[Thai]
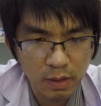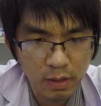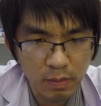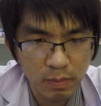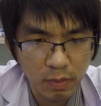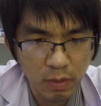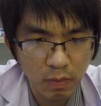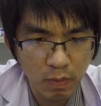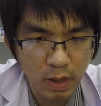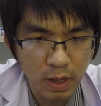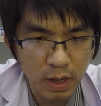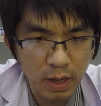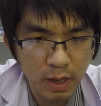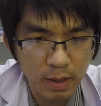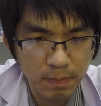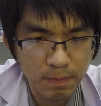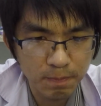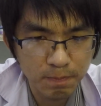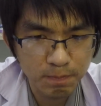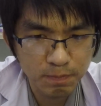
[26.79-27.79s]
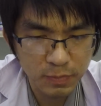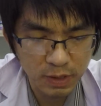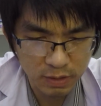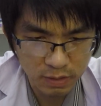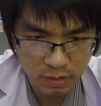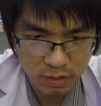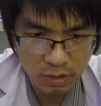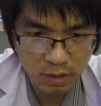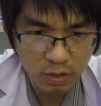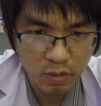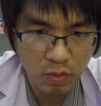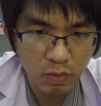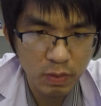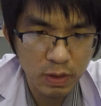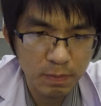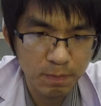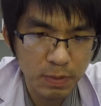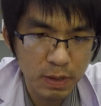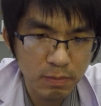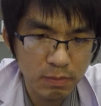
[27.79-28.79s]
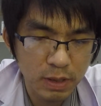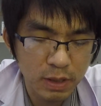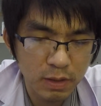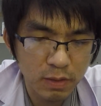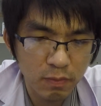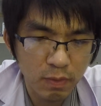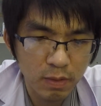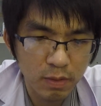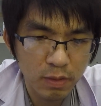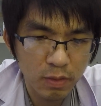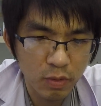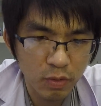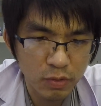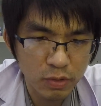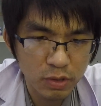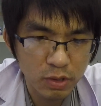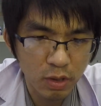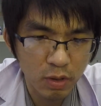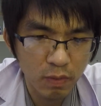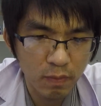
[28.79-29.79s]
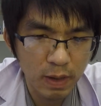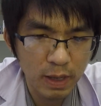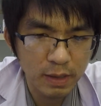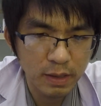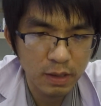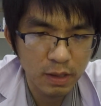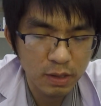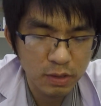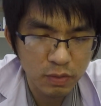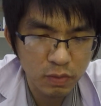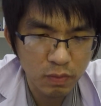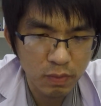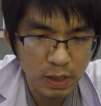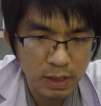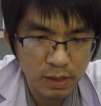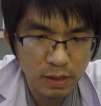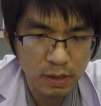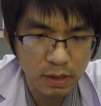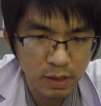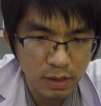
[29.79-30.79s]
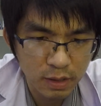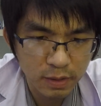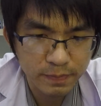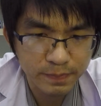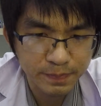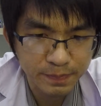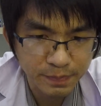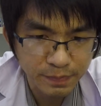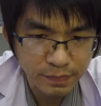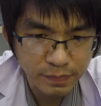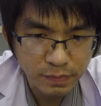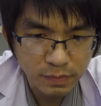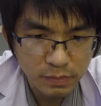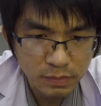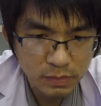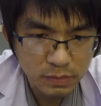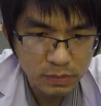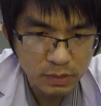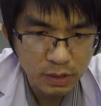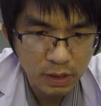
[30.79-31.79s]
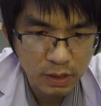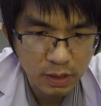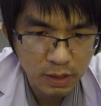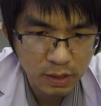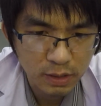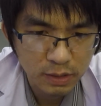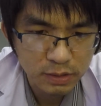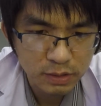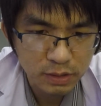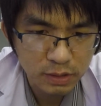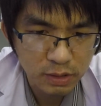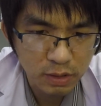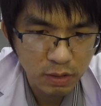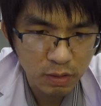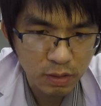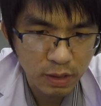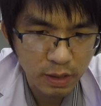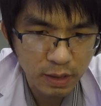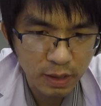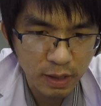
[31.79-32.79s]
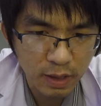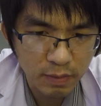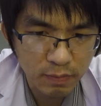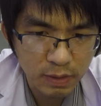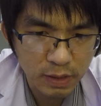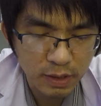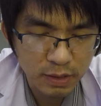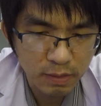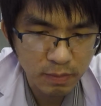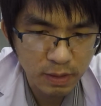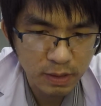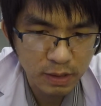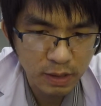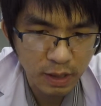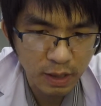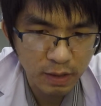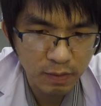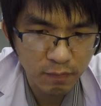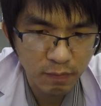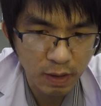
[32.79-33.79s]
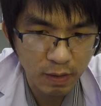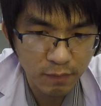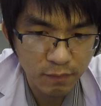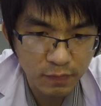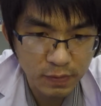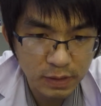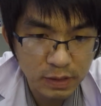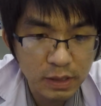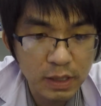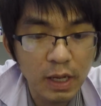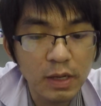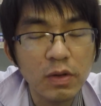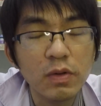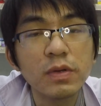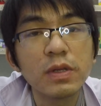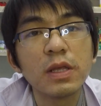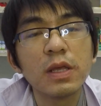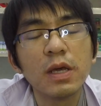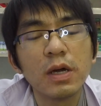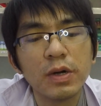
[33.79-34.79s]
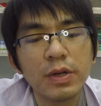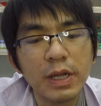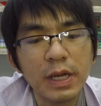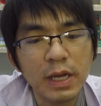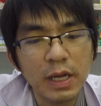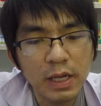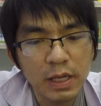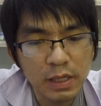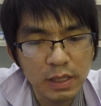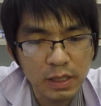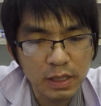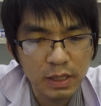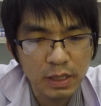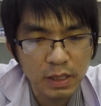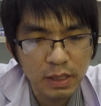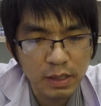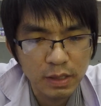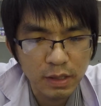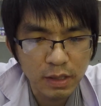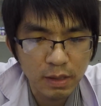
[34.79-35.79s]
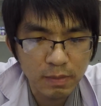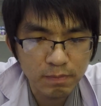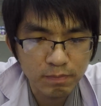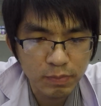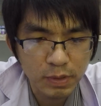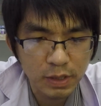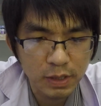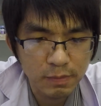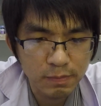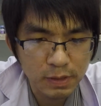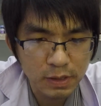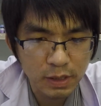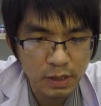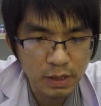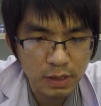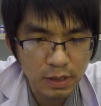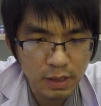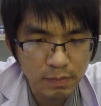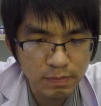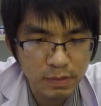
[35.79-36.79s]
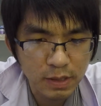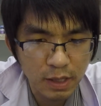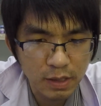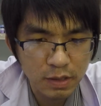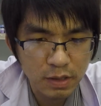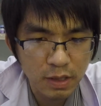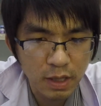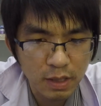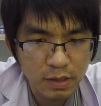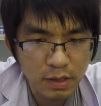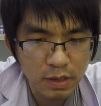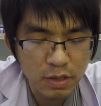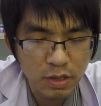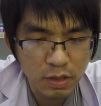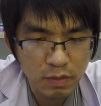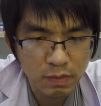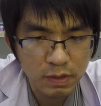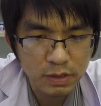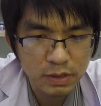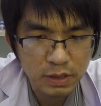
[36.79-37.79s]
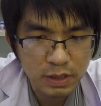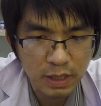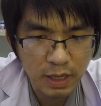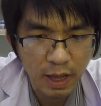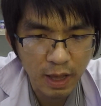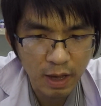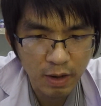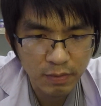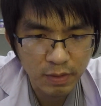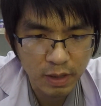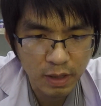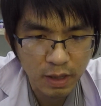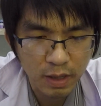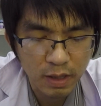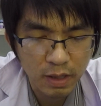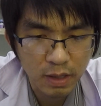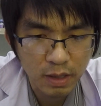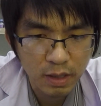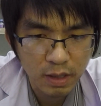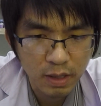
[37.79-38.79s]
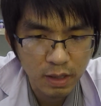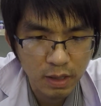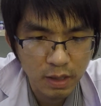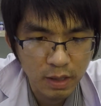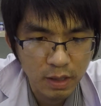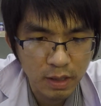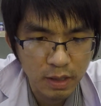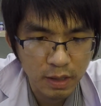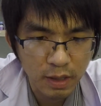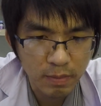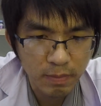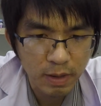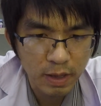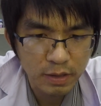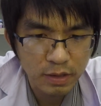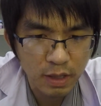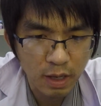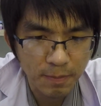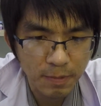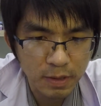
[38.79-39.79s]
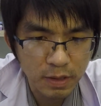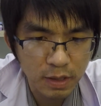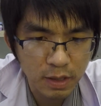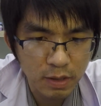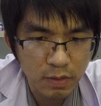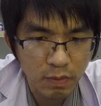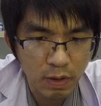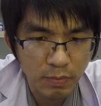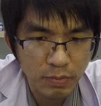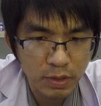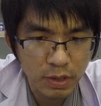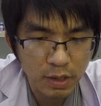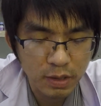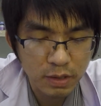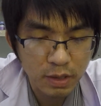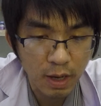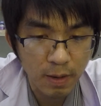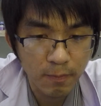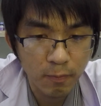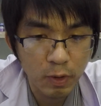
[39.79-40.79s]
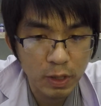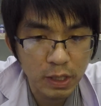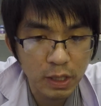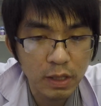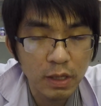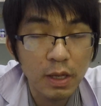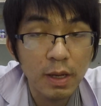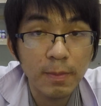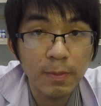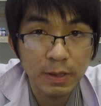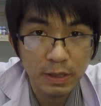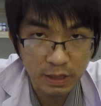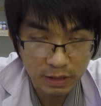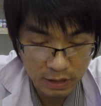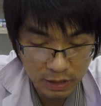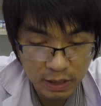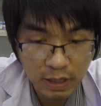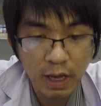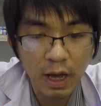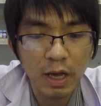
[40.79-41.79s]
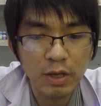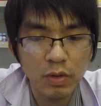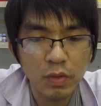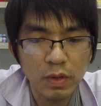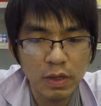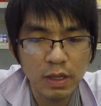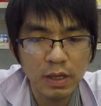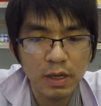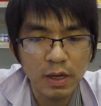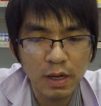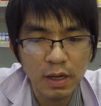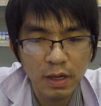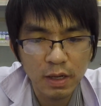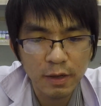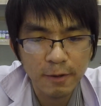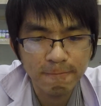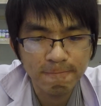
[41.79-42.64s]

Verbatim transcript: เพราะว่าติดเชื้อโควิด เป็นหมื่นคนต่อวันนะทุกวันเลยนะฮะ สื่อนอกรายงานว่ารัฐบาลไทยหวังฟื้นการท่องเที่ยวนะฮะ เตรียมเปิดประเทศรับต่างชาติที่ฉีดวัคซีนแล้วนะฮะ และมาจากประเทศความเสี่ยงต่ำวันที่1พฤศจิกายนนี้นะฮะ